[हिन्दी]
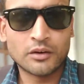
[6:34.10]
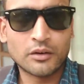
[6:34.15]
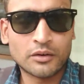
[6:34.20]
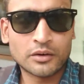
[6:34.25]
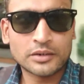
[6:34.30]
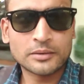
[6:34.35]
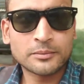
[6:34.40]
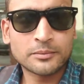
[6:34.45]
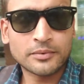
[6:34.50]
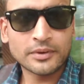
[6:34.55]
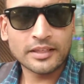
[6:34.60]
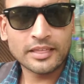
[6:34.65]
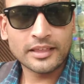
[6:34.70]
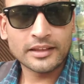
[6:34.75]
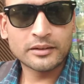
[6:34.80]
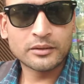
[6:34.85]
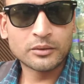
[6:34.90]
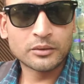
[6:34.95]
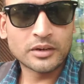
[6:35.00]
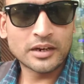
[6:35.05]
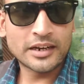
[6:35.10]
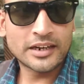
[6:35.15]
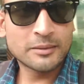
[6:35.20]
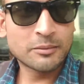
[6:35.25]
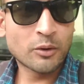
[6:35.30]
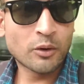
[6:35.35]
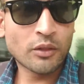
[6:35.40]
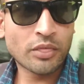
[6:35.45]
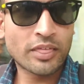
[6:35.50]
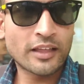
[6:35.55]
और वैसे
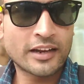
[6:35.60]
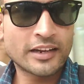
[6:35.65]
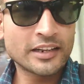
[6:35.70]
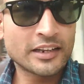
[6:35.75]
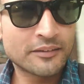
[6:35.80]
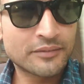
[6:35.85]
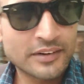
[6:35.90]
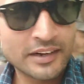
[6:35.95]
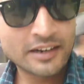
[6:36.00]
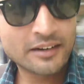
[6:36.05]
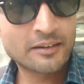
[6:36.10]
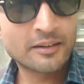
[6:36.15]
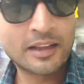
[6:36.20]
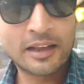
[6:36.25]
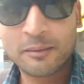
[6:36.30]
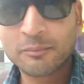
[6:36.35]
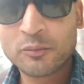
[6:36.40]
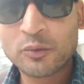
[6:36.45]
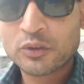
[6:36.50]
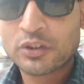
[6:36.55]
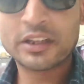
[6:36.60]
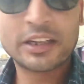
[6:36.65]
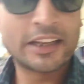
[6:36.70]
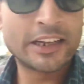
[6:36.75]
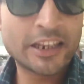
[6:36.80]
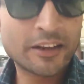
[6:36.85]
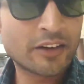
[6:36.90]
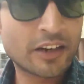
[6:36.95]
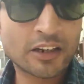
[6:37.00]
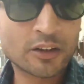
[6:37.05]
दुकानें बहुत सारी हैं फ्रेंड हम कुछ
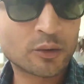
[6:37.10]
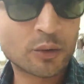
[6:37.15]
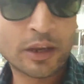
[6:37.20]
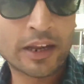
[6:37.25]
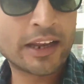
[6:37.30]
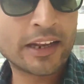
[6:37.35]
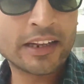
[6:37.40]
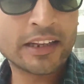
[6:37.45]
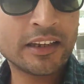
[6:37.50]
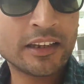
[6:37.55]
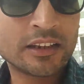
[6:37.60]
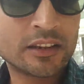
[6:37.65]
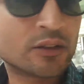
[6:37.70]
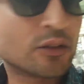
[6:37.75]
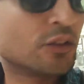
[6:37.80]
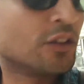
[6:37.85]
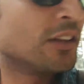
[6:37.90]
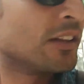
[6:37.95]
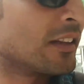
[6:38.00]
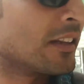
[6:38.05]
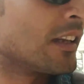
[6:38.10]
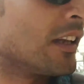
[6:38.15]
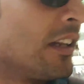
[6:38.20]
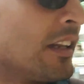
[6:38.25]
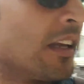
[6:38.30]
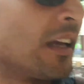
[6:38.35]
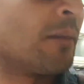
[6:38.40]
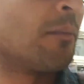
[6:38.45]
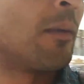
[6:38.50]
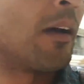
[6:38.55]
लेने वाले तो हैं नहीं तो जिसके
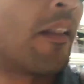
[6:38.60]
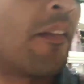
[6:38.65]
लिए हम